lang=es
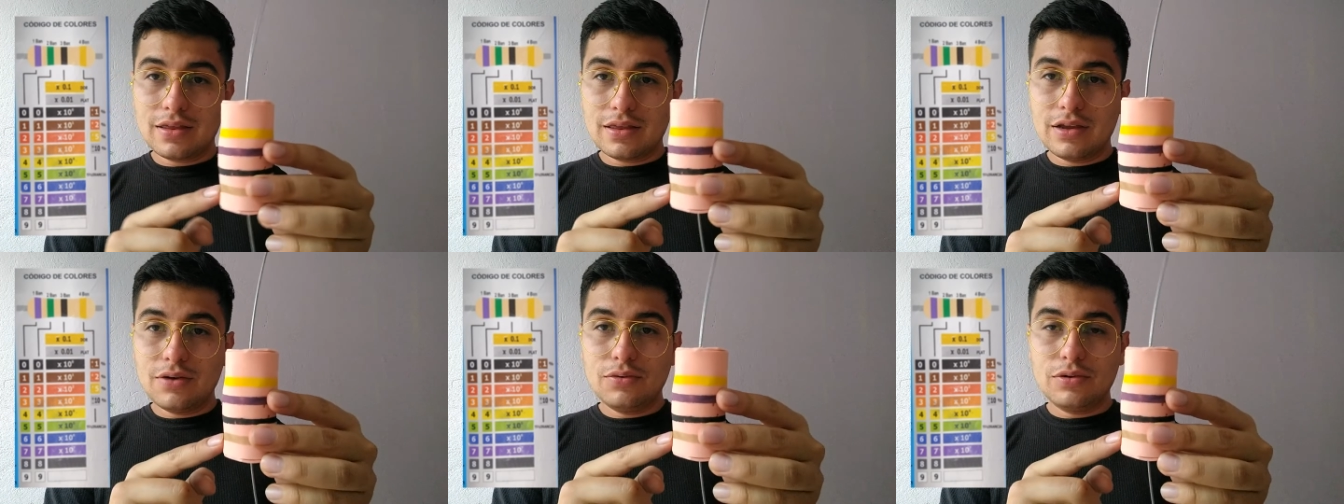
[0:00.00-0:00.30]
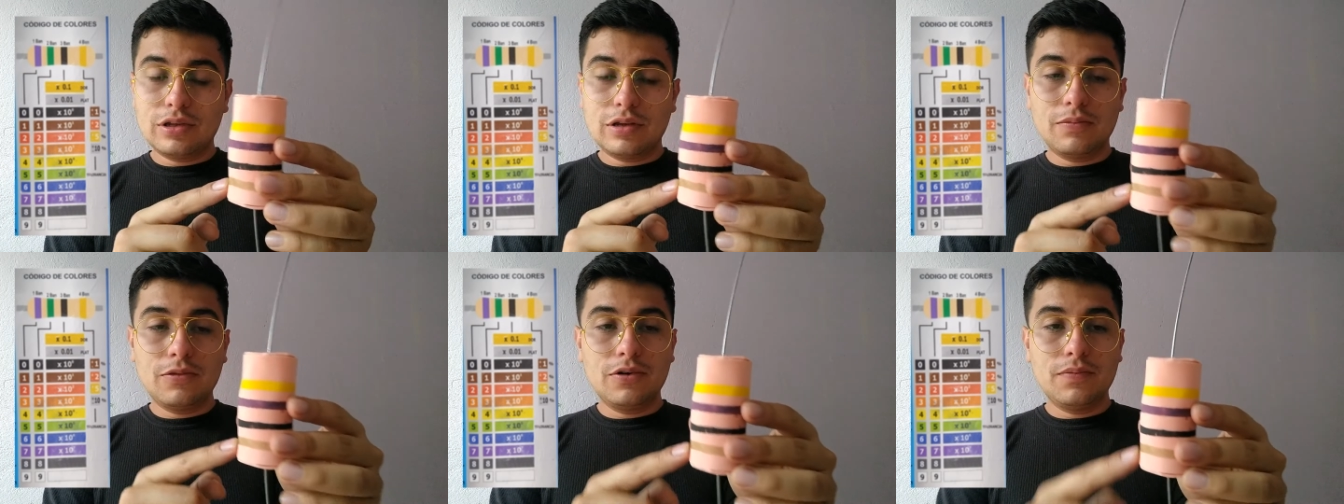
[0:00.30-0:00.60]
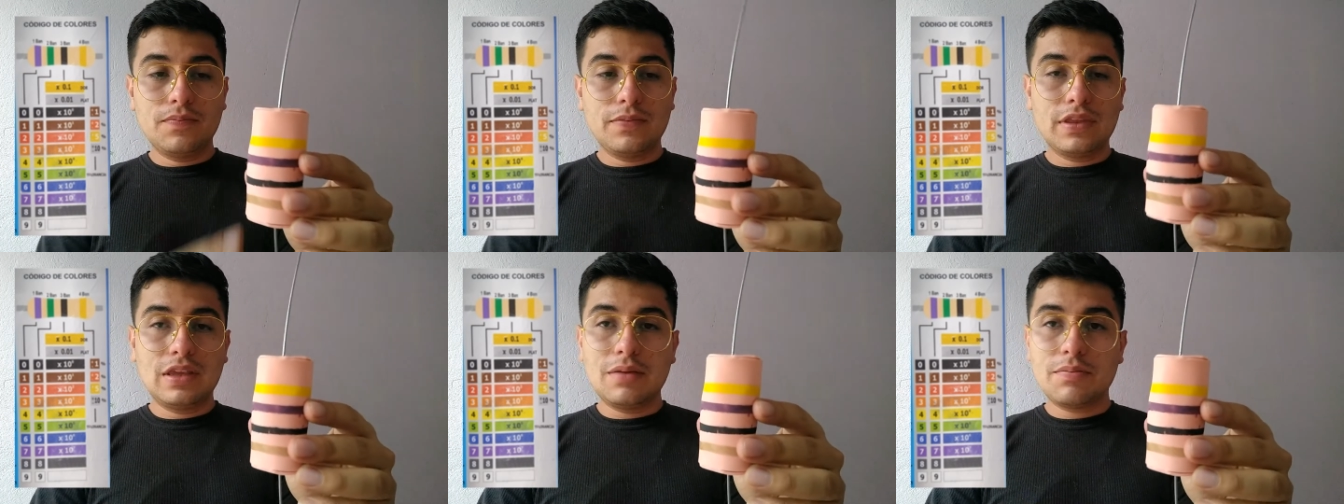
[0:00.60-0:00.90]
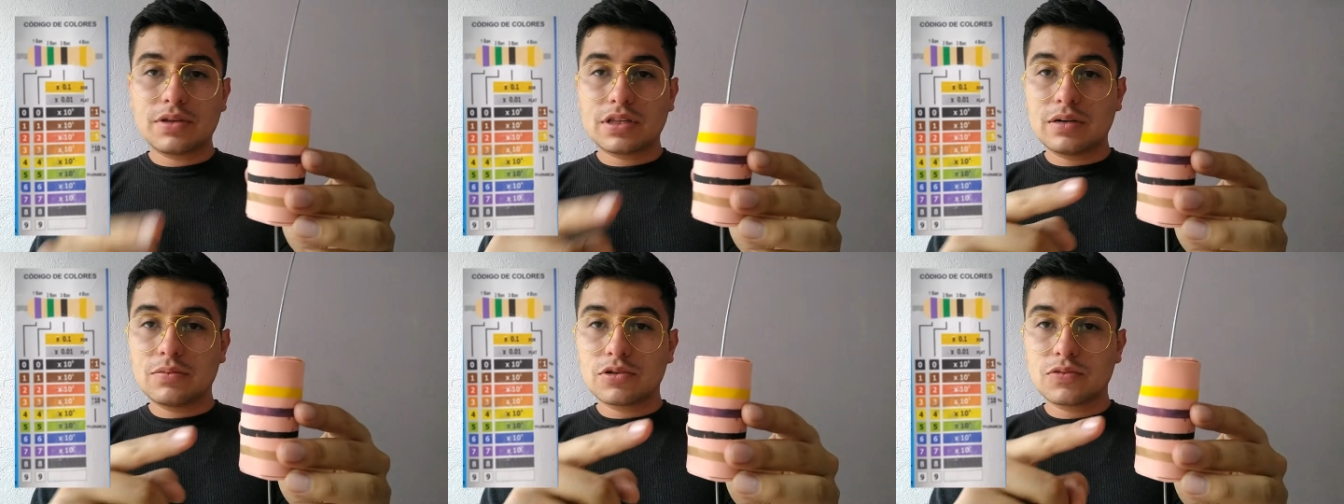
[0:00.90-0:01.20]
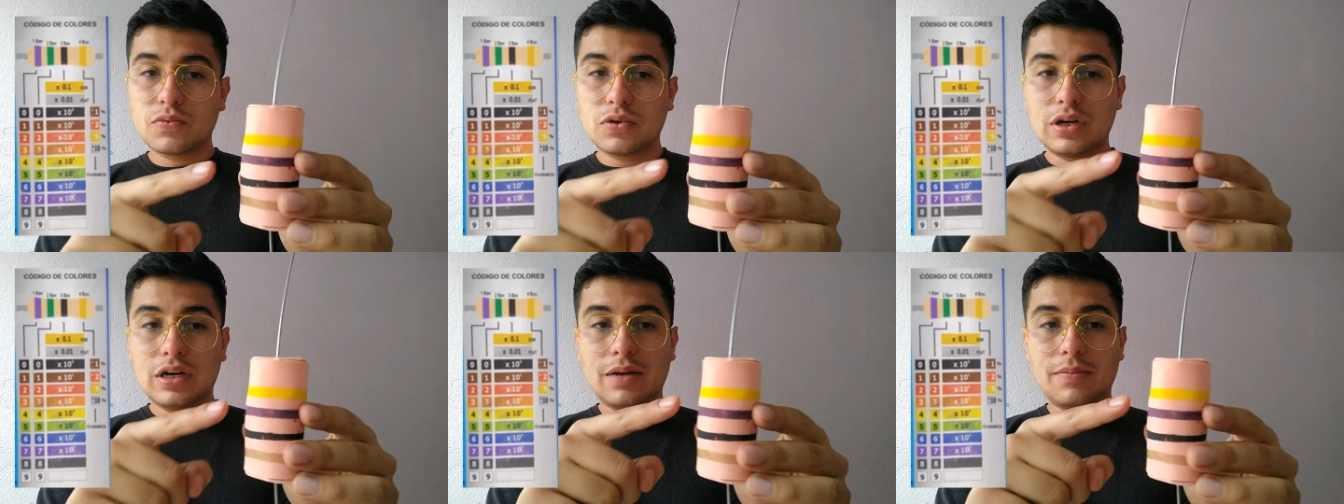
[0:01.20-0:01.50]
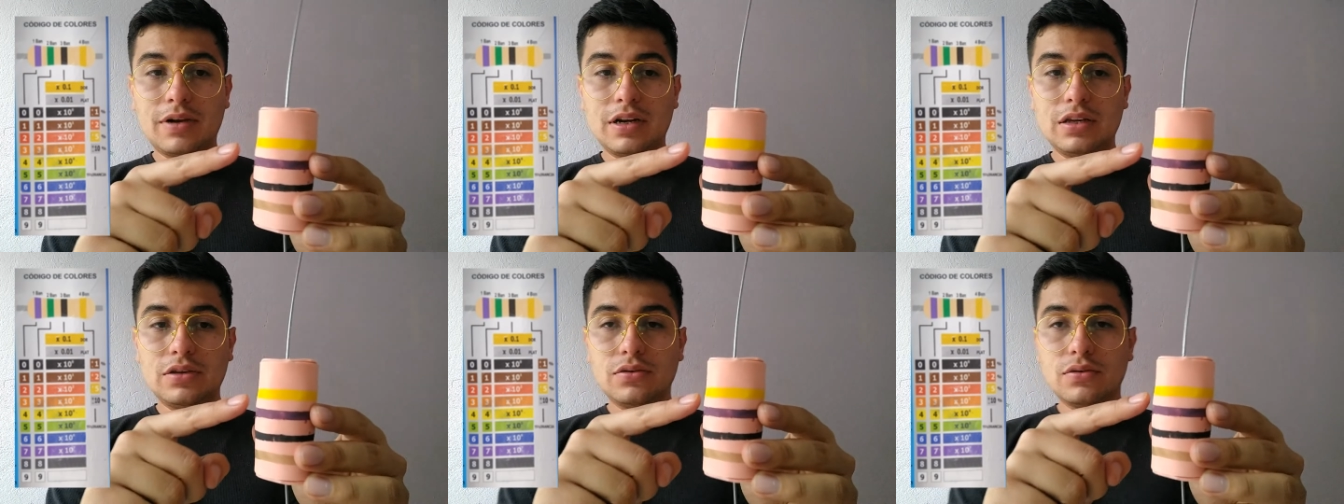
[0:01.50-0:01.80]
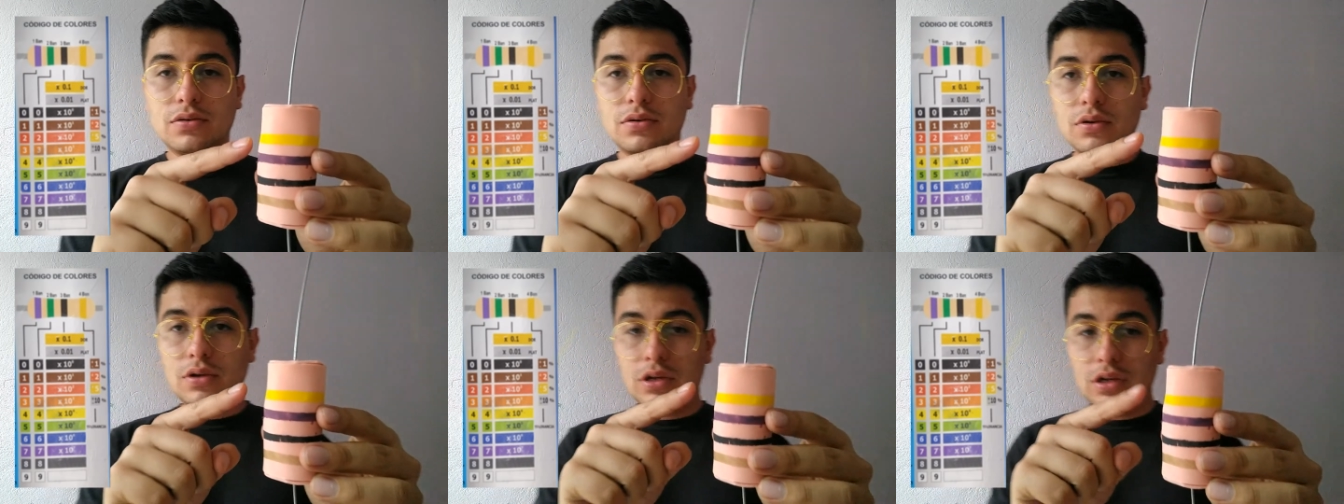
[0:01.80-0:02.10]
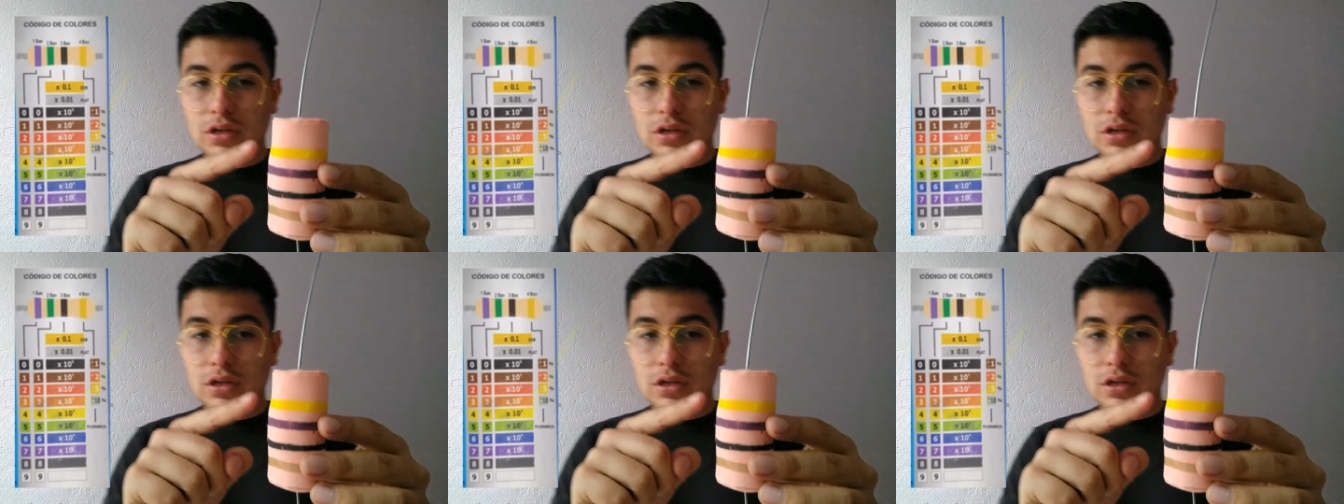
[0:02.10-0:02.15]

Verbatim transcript: de último y empezamos por el amarillo.